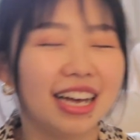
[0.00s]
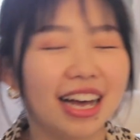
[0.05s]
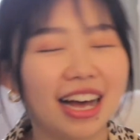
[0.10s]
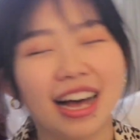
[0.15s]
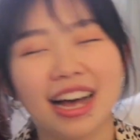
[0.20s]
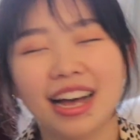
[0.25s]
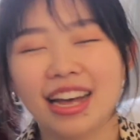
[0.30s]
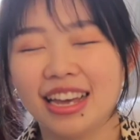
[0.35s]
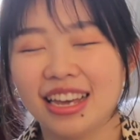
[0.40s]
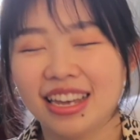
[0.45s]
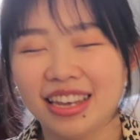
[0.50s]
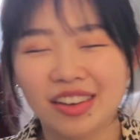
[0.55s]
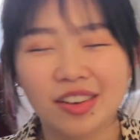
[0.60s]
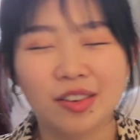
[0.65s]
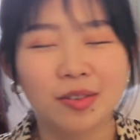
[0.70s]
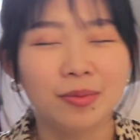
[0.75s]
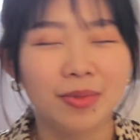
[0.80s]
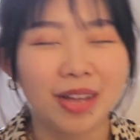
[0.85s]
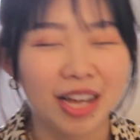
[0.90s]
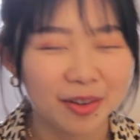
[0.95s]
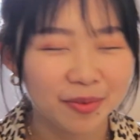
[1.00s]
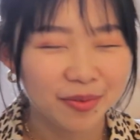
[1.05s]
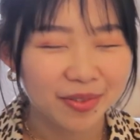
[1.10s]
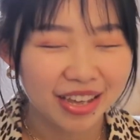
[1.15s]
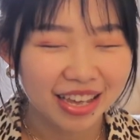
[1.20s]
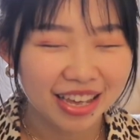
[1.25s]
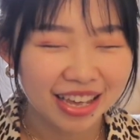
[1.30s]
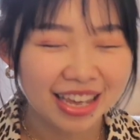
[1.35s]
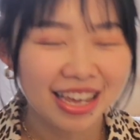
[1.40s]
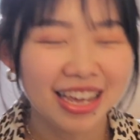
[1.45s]
I am
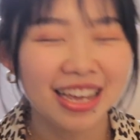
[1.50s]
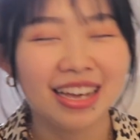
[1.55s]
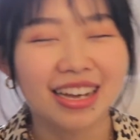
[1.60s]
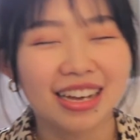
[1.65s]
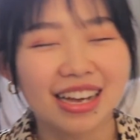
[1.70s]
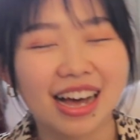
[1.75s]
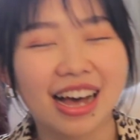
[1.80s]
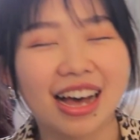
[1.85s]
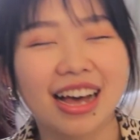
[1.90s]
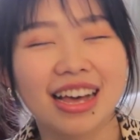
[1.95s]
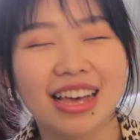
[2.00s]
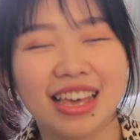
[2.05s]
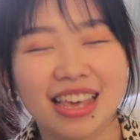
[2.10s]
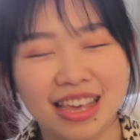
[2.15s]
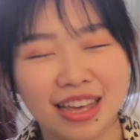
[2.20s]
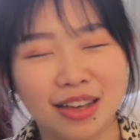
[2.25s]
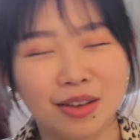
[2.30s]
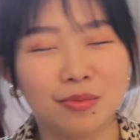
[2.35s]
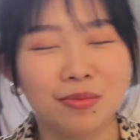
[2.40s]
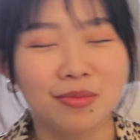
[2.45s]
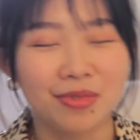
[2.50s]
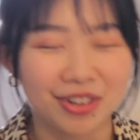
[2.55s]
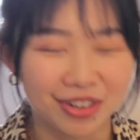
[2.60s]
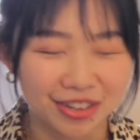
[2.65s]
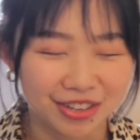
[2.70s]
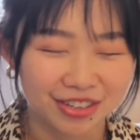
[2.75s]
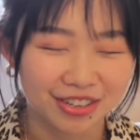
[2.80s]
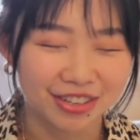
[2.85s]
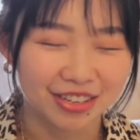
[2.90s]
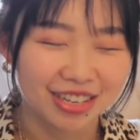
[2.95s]
happy, I
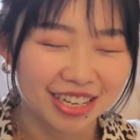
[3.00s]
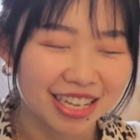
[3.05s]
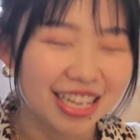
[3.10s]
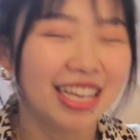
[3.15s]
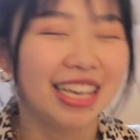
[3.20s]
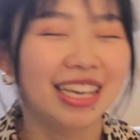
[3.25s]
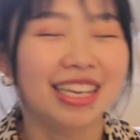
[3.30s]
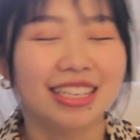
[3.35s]
am good.